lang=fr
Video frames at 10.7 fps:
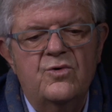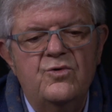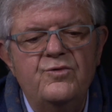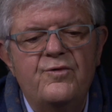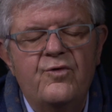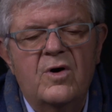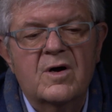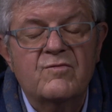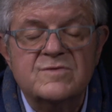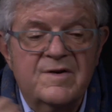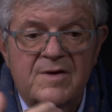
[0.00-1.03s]
une fois que
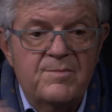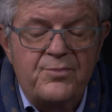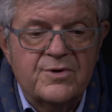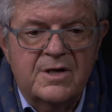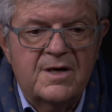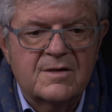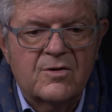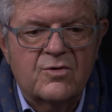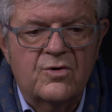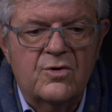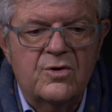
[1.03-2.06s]
vous avez
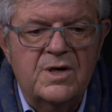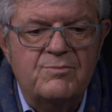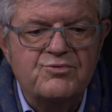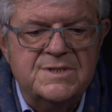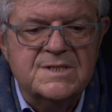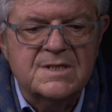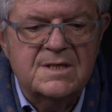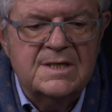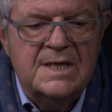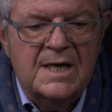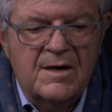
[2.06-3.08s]
peut-être euh,
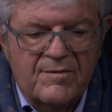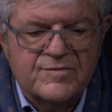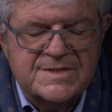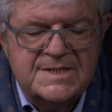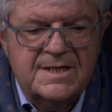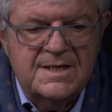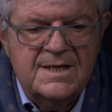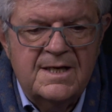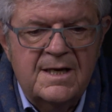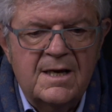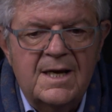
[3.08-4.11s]
épuisé vos
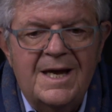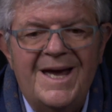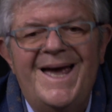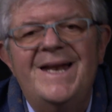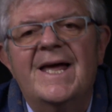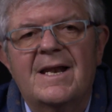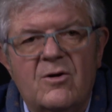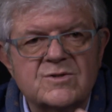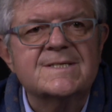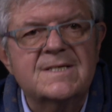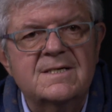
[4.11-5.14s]
idées, elle est
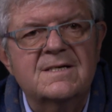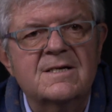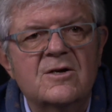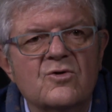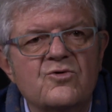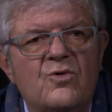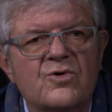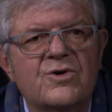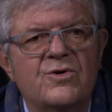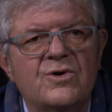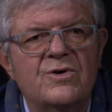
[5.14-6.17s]
relancée.
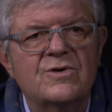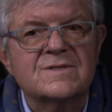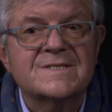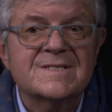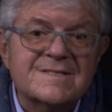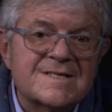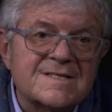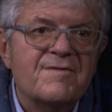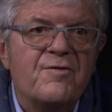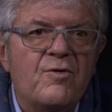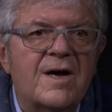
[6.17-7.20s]
Donc, euh, ça,
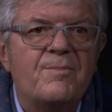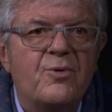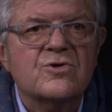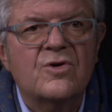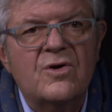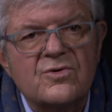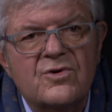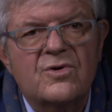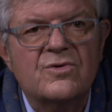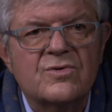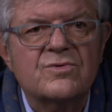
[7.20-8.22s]
c'est fort important
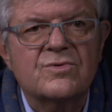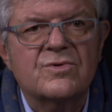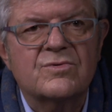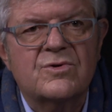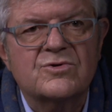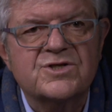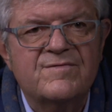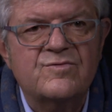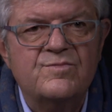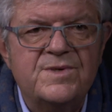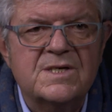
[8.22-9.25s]
dans, le chef
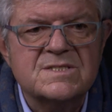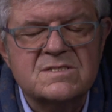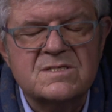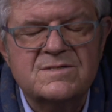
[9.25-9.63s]
d'une pièce.